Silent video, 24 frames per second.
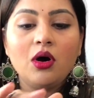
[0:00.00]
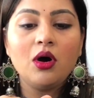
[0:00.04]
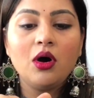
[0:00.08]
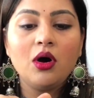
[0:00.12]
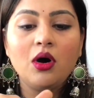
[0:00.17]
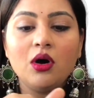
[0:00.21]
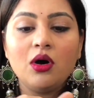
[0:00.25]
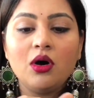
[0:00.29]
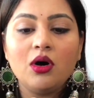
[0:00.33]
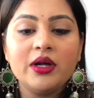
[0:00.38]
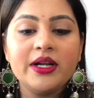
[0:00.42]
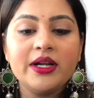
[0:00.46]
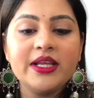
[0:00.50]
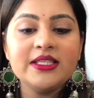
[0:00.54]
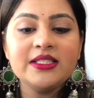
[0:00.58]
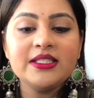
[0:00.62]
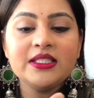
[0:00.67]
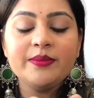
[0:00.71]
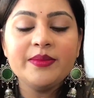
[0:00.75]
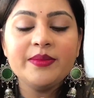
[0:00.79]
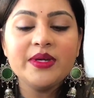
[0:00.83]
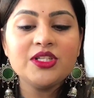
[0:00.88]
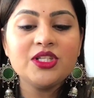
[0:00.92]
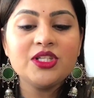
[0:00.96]
और
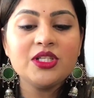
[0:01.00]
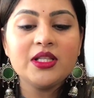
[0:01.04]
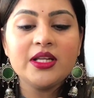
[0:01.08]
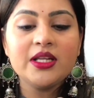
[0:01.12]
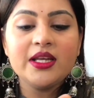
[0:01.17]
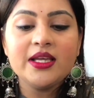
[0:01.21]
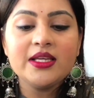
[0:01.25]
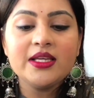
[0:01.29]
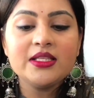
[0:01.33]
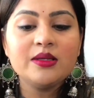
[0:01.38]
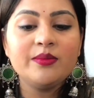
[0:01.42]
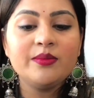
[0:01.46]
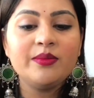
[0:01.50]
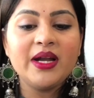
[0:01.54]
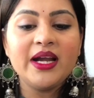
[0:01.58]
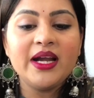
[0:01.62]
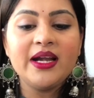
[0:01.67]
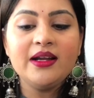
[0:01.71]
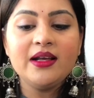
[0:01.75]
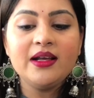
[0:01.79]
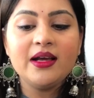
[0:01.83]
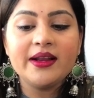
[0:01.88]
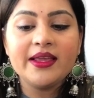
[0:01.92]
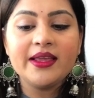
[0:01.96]
इसे मैं अच्छे तरीके से
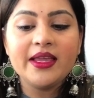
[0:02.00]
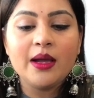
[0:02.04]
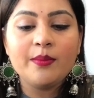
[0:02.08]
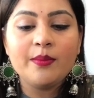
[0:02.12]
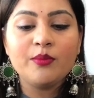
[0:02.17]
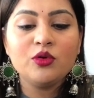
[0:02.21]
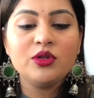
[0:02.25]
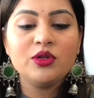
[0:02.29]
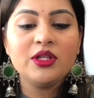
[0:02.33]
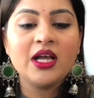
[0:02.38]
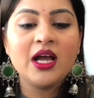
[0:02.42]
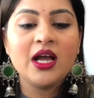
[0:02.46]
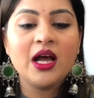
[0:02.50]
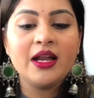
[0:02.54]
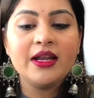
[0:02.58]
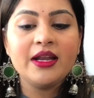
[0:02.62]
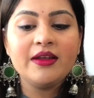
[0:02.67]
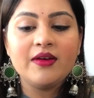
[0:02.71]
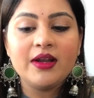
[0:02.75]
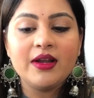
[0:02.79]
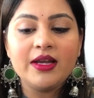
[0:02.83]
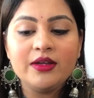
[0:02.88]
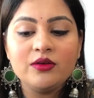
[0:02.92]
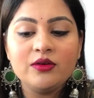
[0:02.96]
ब्लेंड करके आपको
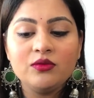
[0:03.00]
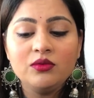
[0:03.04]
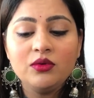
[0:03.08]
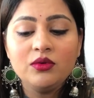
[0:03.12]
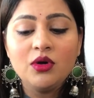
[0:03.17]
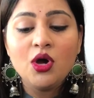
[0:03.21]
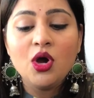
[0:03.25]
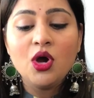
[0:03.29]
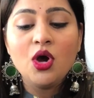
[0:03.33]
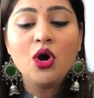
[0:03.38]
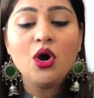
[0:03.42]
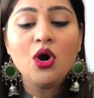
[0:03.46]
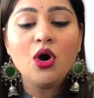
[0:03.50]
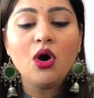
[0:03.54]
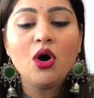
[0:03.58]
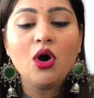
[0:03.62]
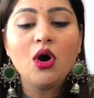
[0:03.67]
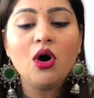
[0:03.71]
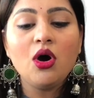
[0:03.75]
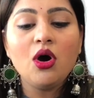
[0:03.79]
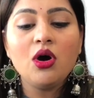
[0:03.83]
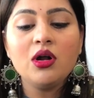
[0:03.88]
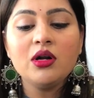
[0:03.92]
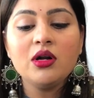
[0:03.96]
दिखाने वाली हूँ
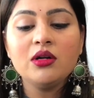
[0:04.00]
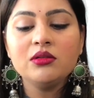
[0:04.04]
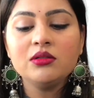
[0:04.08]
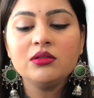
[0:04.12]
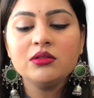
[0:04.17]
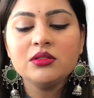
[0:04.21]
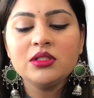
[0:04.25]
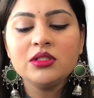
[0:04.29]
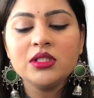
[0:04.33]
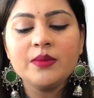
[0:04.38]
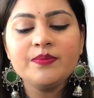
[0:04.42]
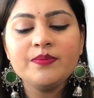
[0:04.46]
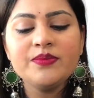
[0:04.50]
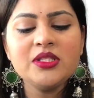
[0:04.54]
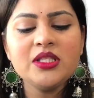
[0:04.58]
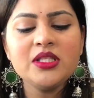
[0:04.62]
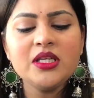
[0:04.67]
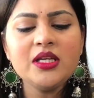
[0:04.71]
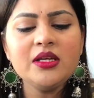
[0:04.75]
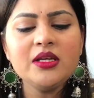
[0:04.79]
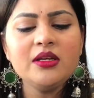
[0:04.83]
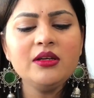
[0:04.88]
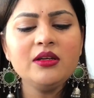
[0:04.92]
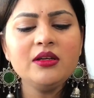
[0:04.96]
और
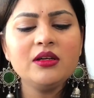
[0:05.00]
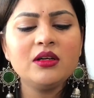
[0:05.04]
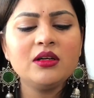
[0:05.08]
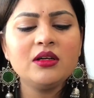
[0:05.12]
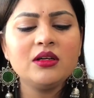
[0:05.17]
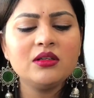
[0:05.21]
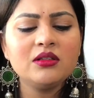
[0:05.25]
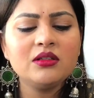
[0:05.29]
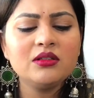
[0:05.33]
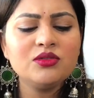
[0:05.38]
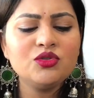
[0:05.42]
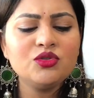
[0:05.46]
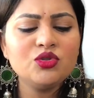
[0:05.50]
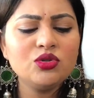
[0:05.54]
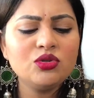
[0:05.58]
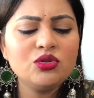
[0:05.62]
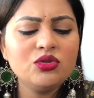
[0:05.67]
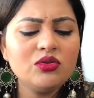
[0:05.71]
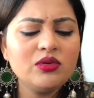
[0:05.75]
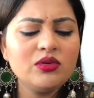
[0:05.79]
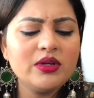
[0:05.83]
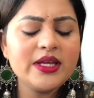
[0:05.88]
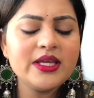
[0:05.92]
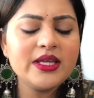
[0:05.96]
सबसे जो
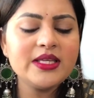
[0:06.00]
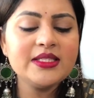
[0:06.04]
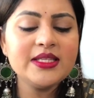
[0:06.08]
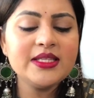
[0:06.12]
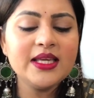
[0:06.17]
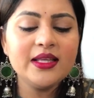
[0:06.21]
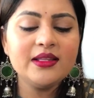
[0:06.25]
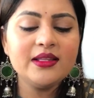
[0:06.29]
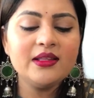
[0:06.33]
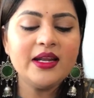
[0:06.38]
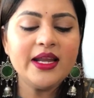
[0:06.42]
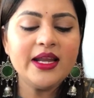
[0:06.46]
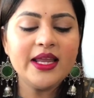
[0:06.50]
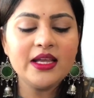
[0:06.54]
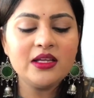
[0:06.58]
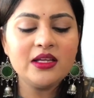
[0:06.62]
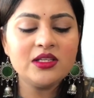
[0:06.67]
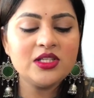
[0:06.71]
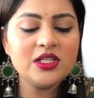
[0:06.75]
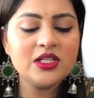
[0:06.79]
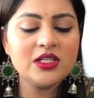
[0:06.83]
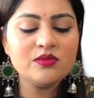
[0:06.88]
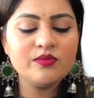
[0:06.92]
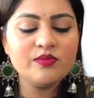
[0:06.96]
इसके अंदर
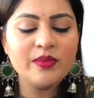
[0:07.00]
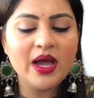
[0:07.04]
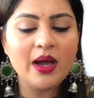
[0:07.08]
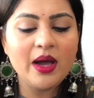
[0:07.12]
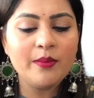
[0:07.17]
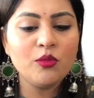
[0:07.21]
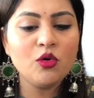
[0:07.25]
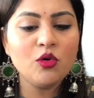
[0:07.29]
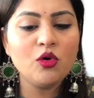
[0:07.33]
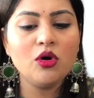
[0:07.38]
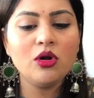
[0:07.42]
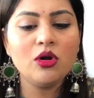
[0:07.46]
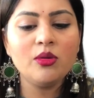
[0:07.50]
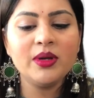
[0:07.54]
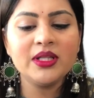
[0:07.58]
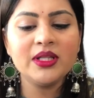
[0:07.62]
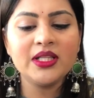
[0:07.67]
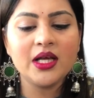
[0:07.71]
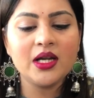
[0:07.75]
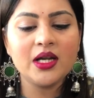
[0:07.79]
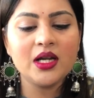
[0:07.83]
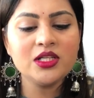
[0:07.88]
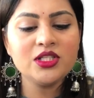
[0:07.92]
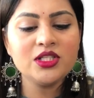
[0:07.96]
एक चीज़ मैं आपको और
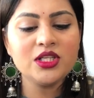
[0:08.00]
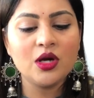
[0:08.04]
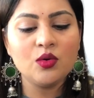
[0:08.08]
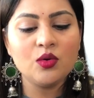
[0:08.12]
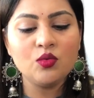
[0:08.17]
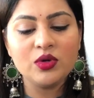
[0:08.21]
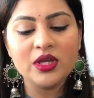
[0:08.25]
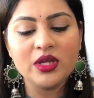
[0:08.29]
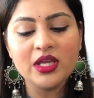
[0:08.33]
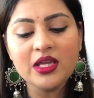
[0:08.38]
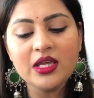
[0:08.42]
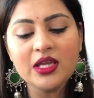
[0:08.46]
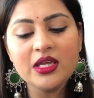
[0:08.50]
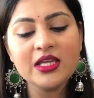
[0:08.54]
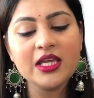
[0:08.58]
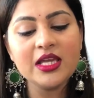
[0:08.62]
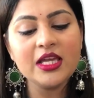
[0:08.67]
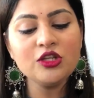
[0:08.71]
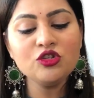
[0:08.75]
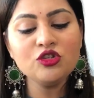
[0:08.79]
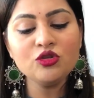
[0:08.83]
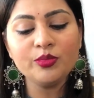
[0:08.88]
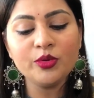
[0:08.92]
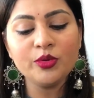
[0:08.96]
बताना चाहूँगी कि
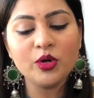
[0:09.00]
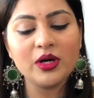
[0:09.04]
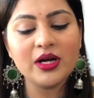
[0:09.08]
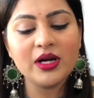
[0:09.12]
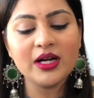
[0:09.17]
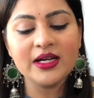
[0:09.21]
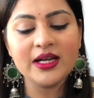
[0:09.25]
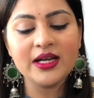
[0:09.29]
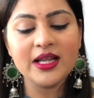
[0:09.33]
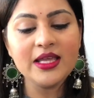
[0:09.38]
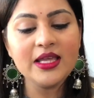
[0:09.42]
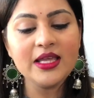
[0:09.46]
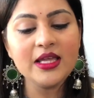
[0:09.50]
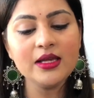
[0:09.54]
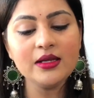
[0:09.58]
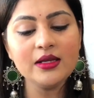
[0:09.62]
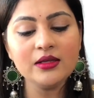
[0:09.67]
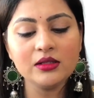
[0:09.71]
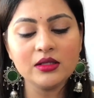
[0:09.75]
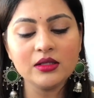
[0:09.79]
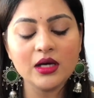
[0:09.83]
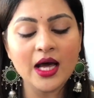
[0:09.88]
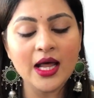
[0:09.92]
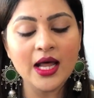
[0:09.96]
ये जो प्रोडक्ट है ये
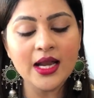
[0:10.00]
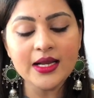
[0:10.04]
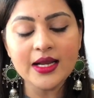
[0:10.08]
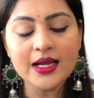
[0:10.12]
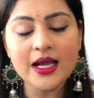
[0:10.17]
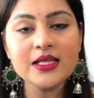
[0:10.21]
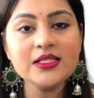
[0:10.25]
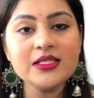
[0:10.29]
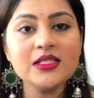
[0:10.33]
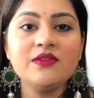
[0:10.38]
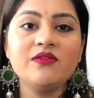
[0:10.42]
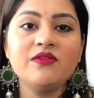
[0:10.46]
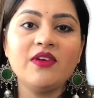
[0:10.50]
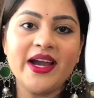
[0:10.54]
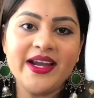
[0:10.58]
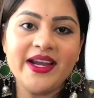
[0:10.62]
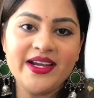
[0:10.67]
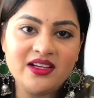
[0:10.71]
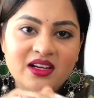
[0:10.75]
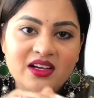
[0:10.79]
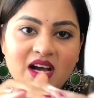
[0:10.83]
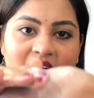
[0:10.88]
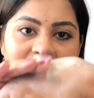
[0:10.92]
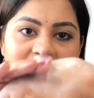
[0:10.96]
हल्का सा
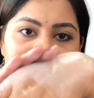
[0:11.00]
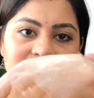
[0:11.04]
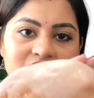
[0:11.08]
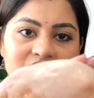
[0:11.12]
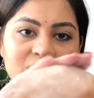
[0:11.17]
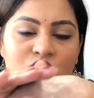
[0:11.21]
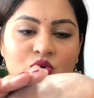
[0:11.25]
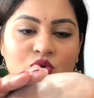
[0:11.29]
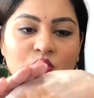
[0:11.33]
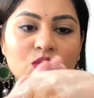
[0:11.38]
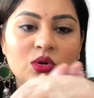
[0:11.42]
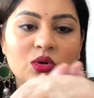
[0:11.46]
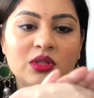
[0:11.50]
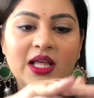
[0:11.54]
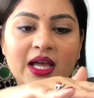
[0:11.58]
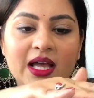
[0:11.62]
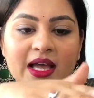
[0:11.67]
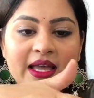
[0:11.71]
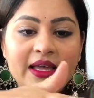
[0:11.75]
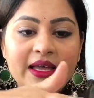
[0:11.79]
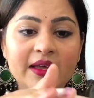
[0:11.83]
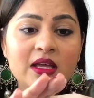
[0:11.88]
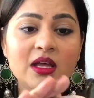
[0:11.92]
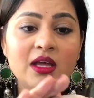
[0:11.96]
वाइट कास्ट छोड़ता
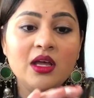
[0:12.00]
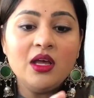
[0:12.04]
है